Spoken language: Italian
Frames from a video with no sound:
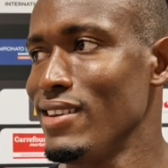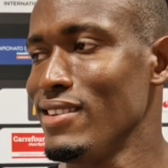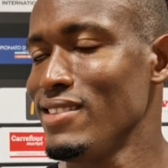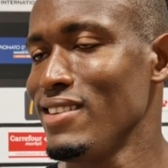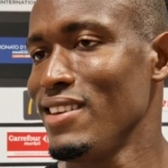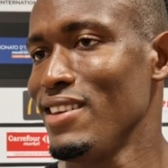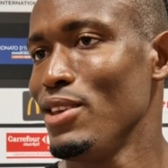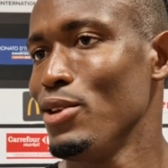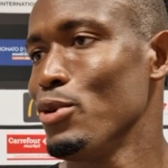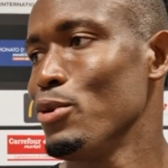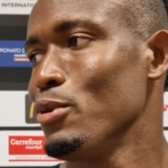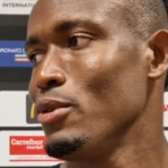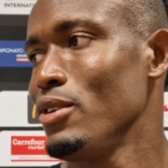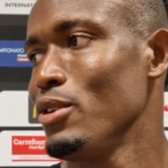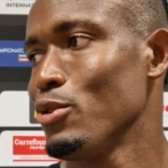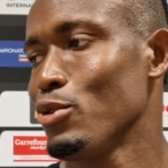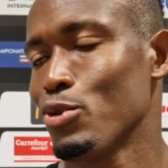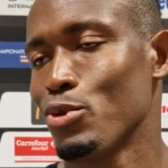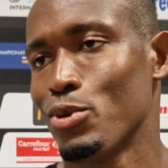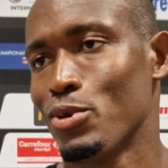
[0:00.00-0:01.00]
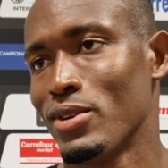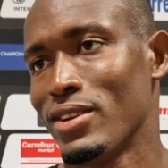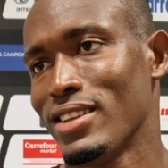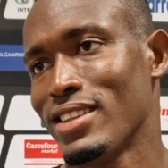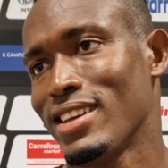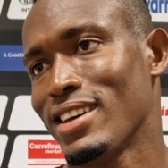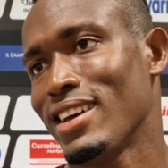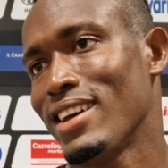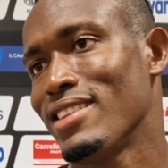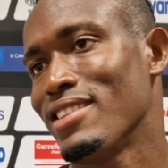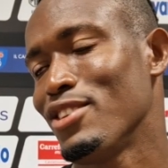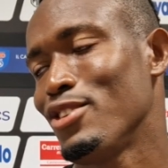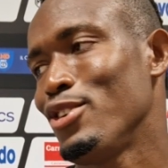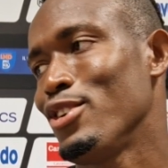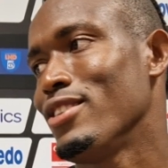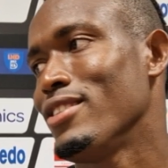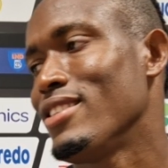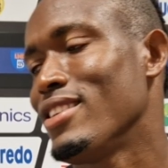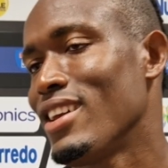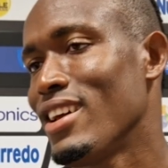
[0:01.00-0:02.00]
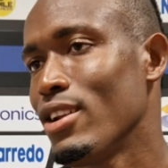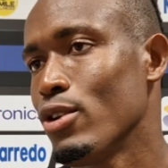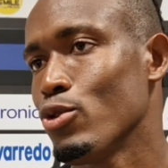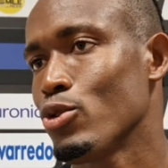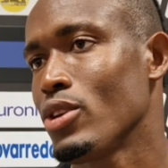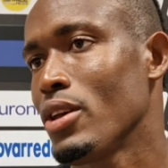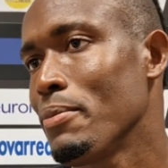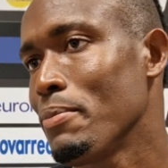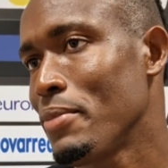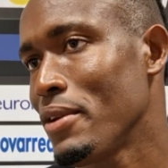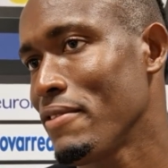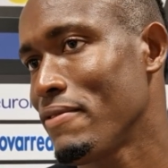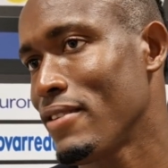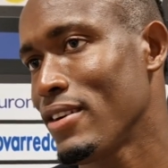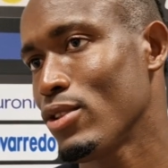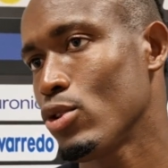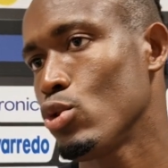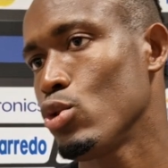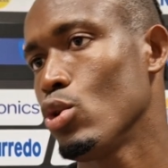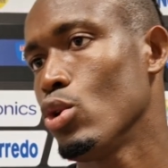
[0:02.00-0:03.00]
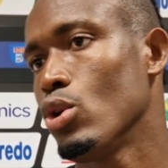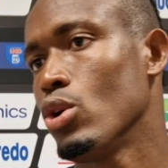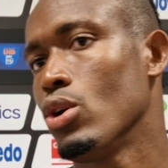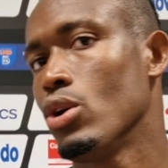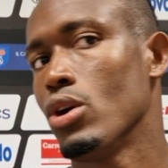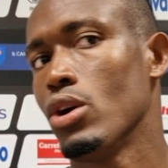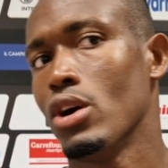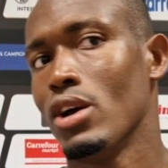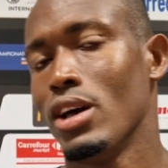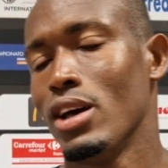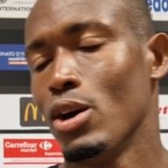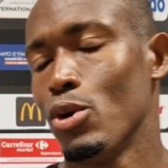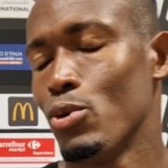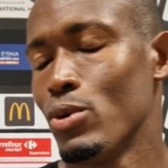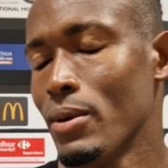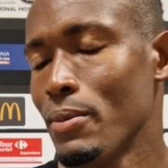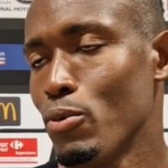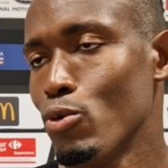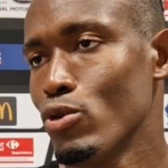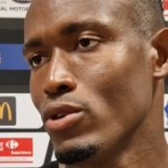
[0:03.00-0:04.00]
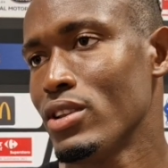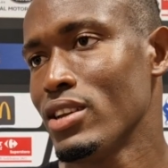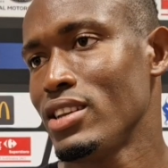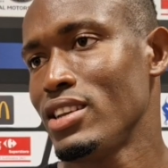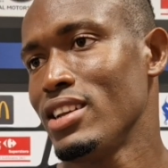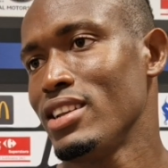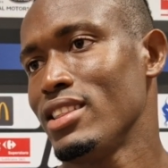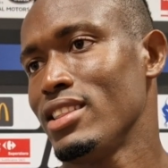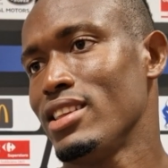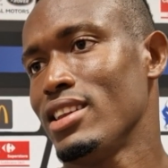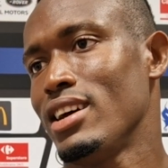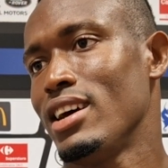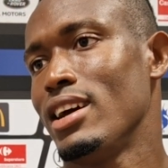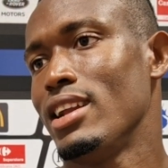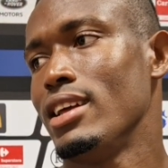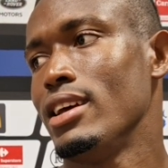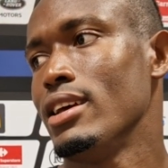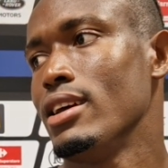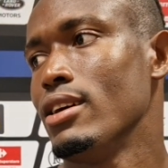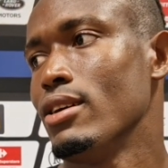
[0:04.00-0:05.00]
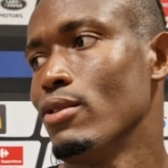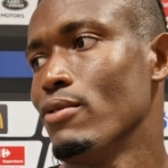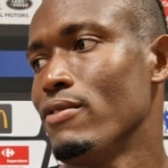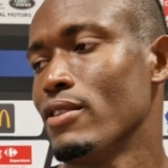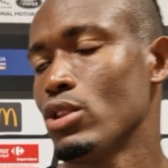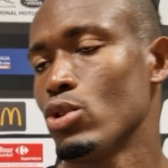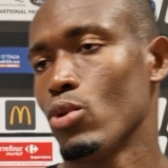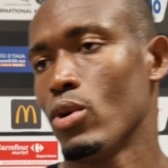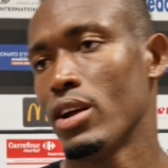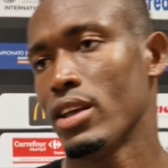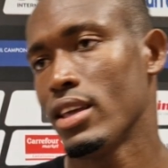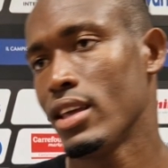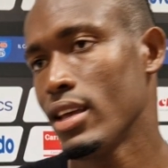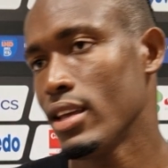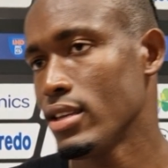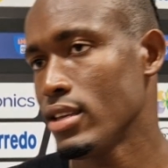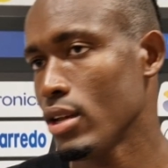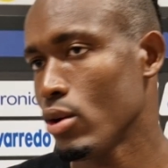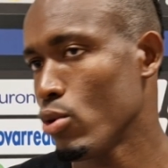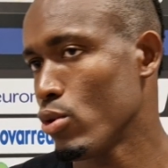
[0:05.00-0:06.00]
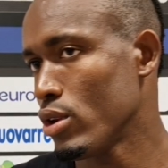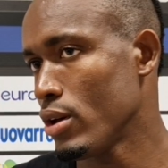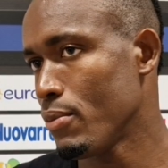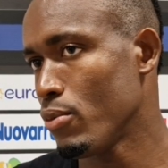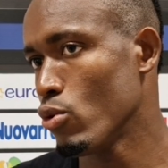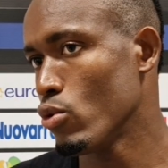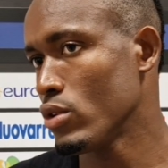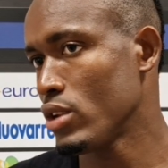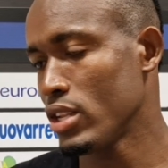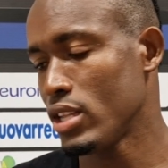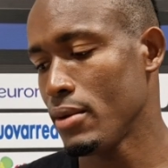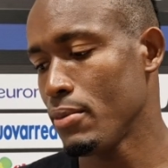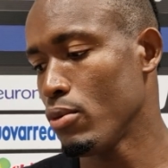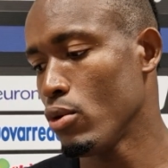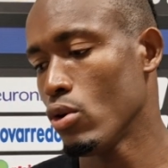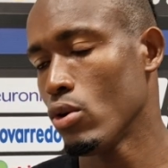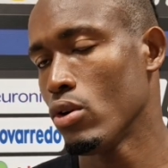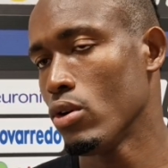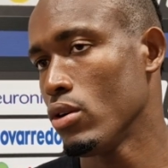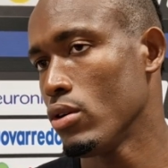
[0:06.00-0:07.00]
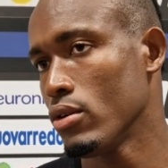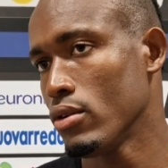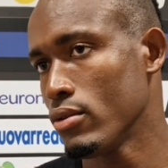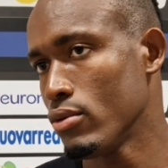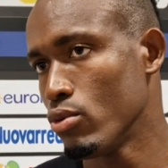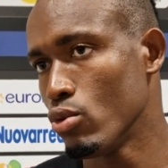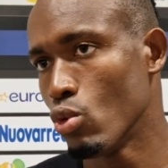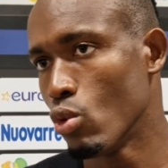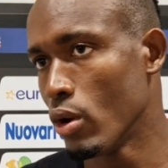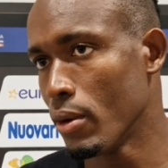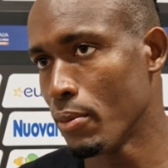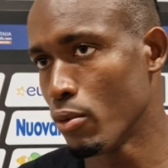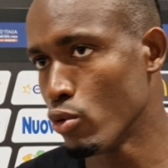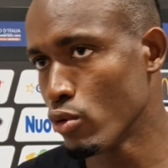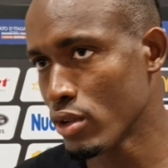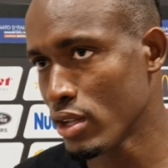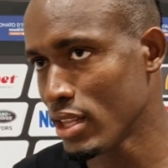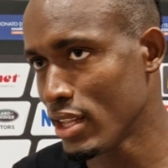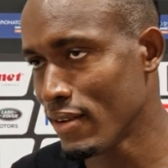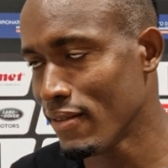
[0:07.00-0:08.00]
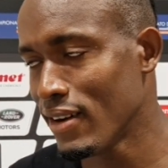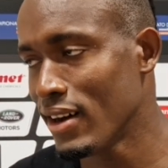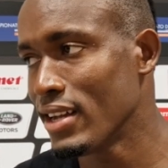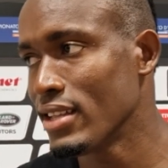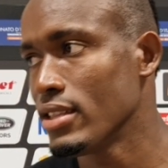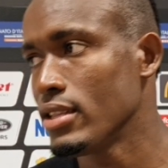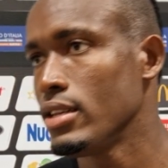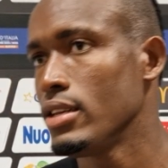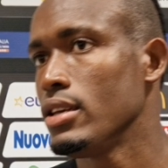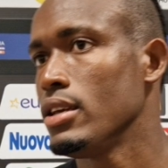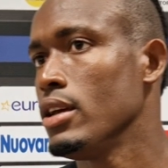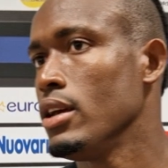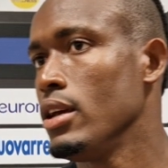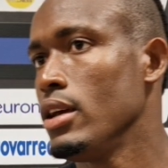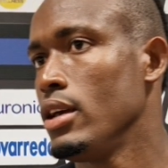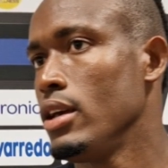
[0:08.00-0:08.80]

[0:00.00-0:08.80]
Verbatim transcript: Sì, io, io sono un attaccante centrale, ho sempre fatto una punta centrale, ho fatto anche seconda punta, tipo due punte davanti.